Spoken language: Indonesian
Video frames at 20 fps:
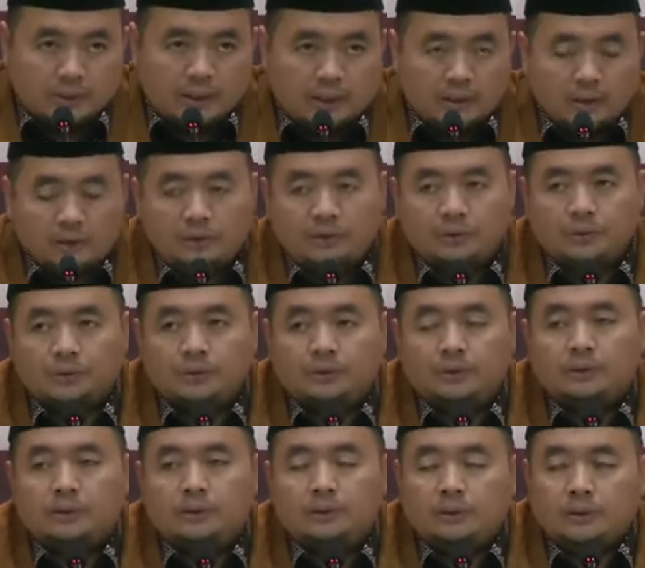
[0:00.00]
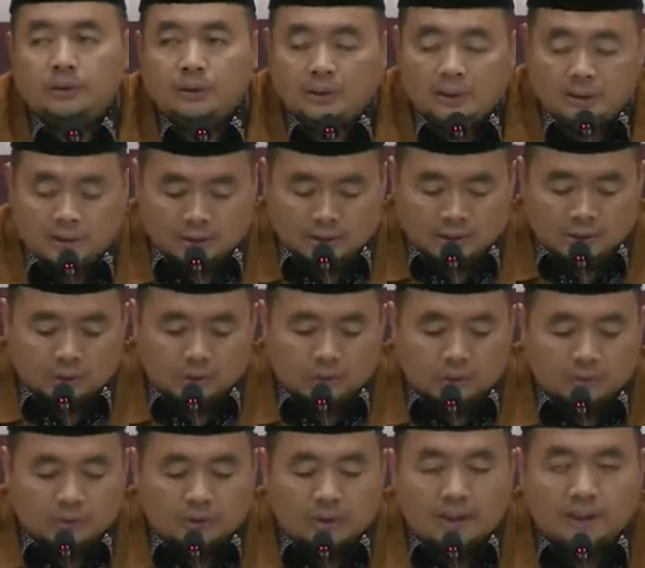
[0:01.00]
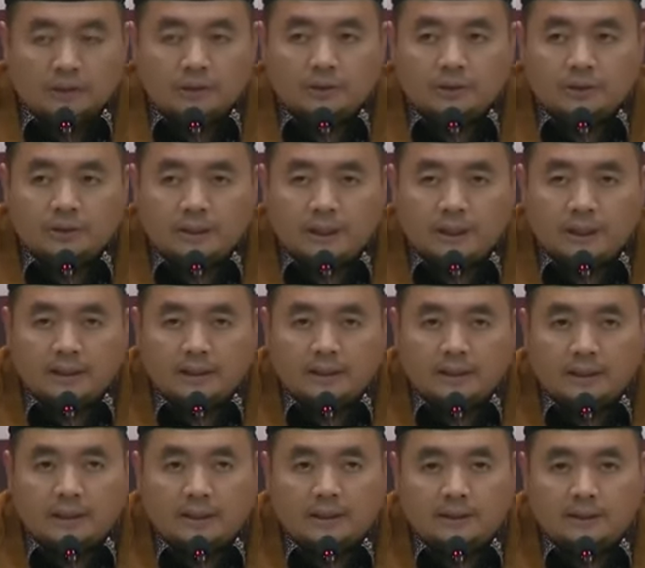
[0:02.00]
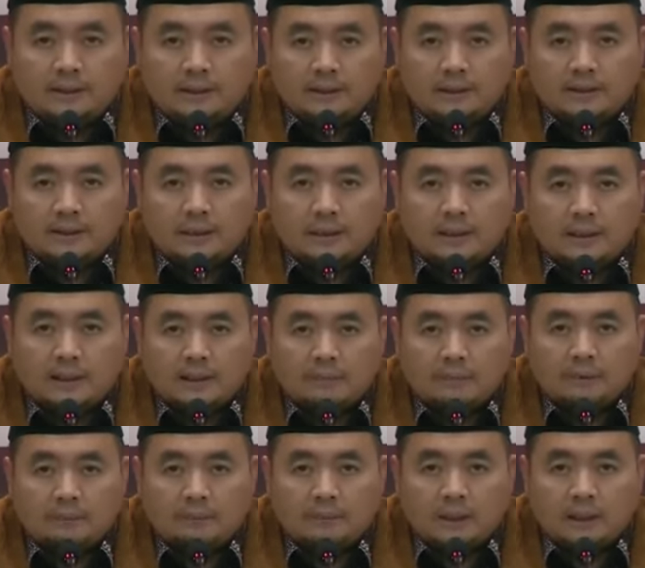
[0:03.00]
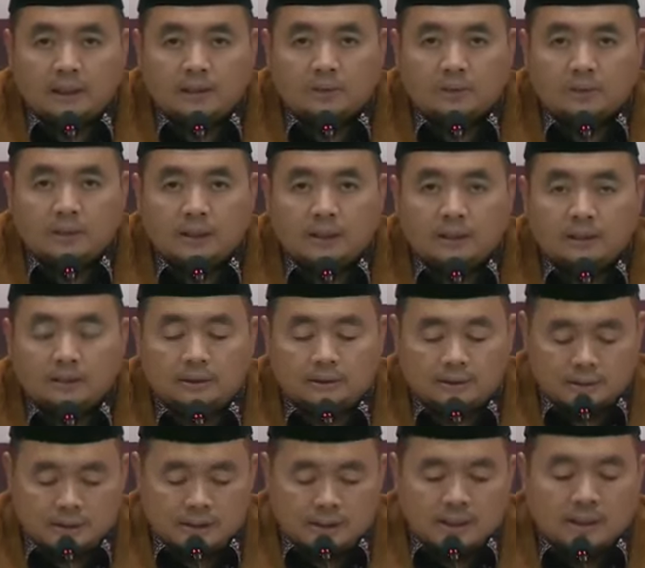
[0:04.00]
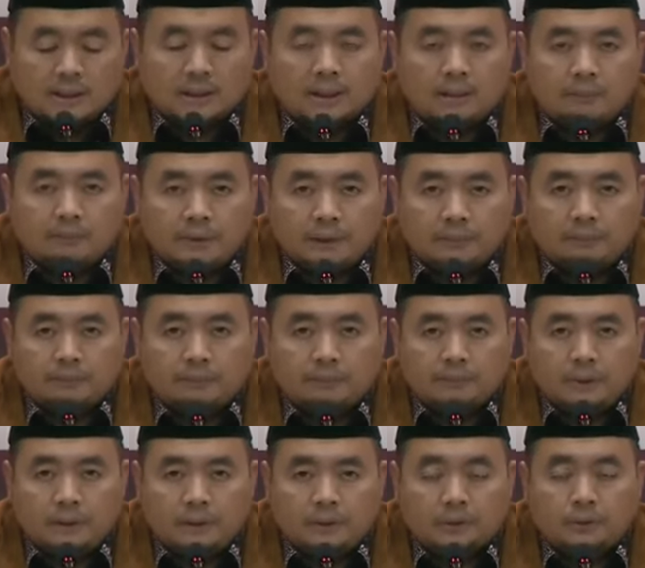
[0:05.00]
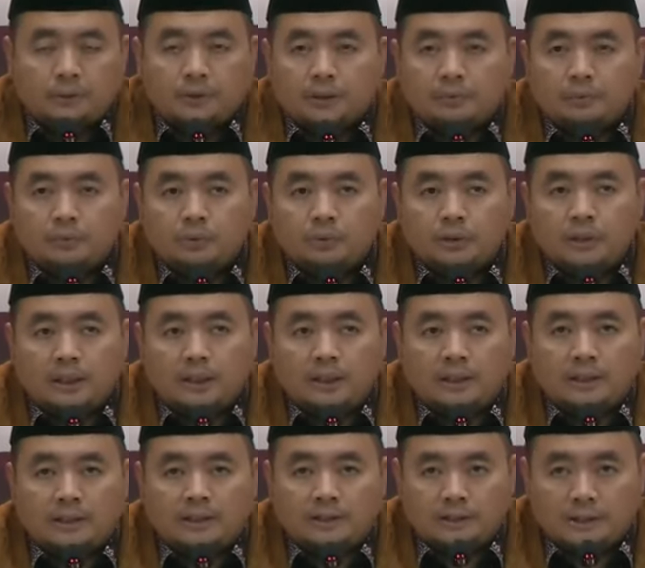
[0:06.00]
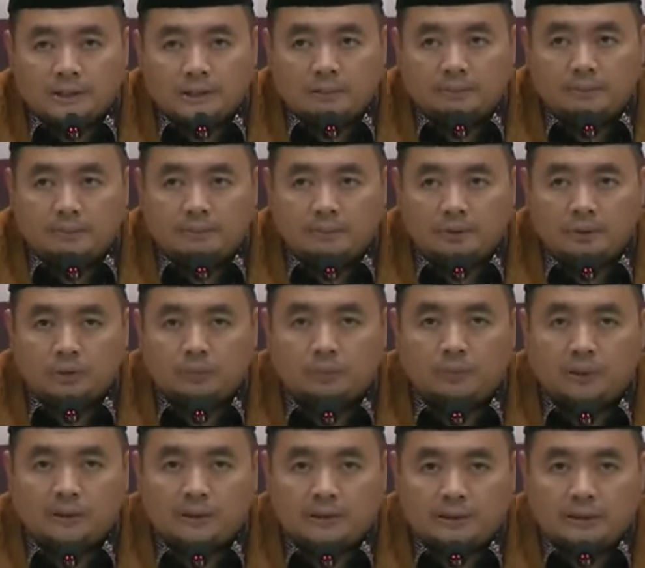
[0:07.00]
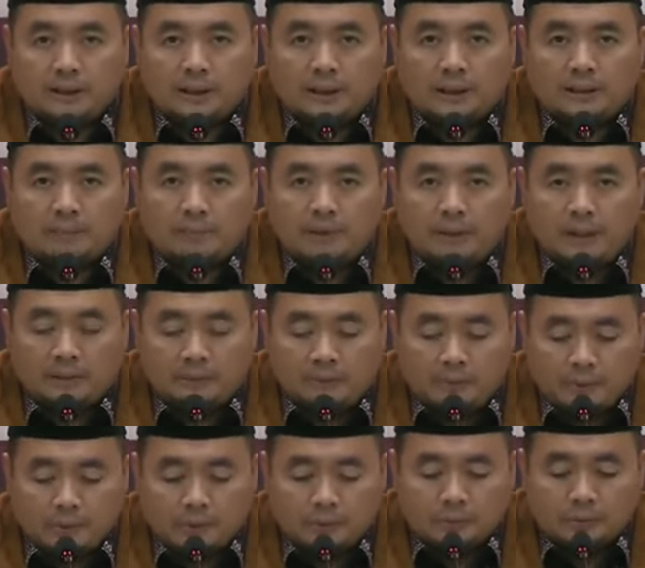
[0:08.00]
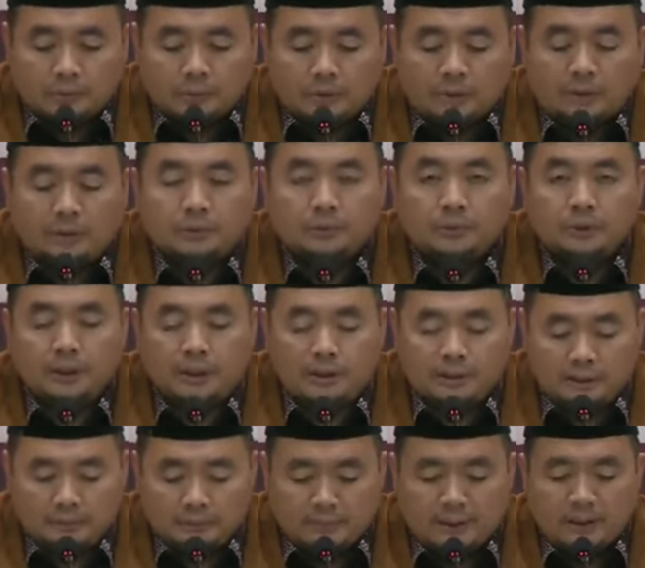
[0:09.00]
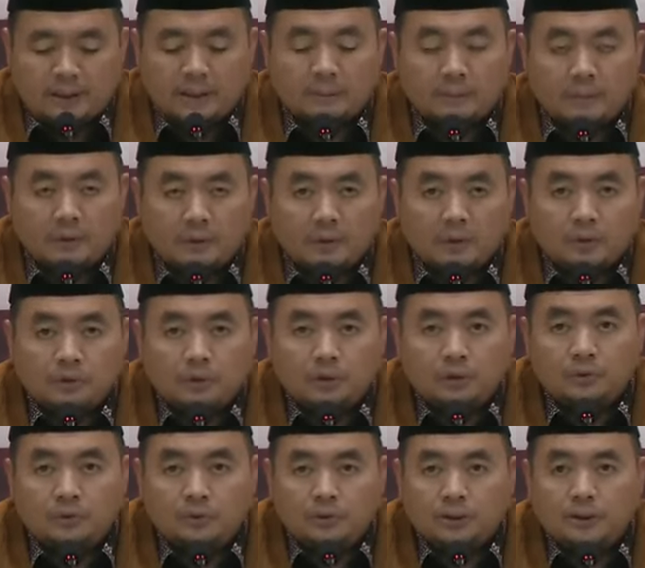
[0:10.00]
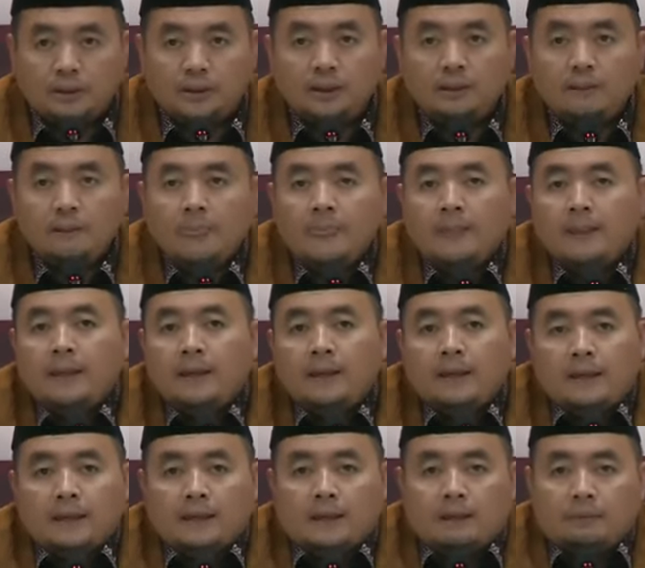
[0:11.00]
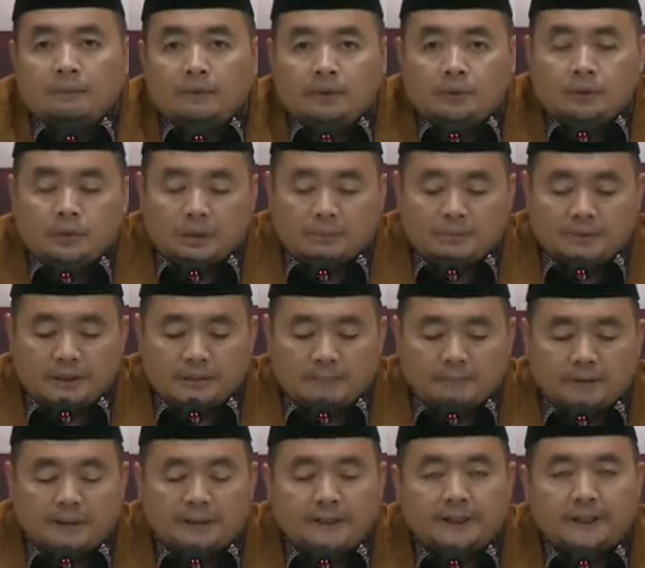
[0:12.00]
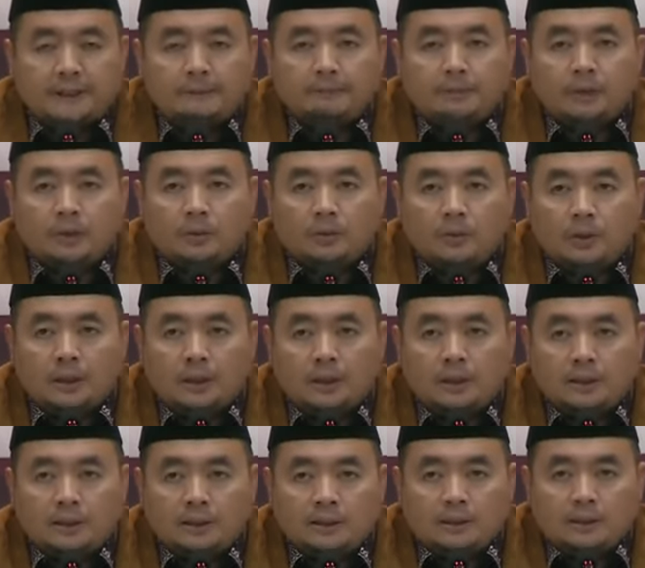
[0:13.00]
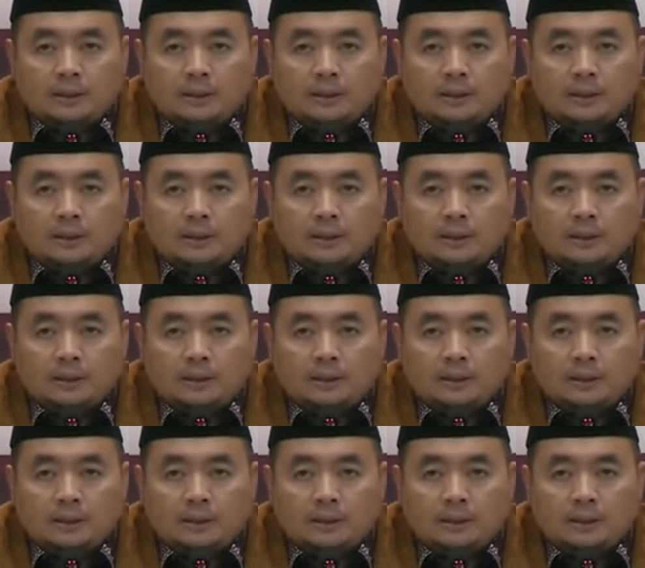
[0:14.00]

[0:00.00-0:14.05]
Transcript: Agustus. Untuk selanjutnya tadi setelah kami melakukan rapat pleno terbuka hasil pemilu pasca PHPU kedua di Mahkamah Konstitusi, kami juga menyampaikan bahwa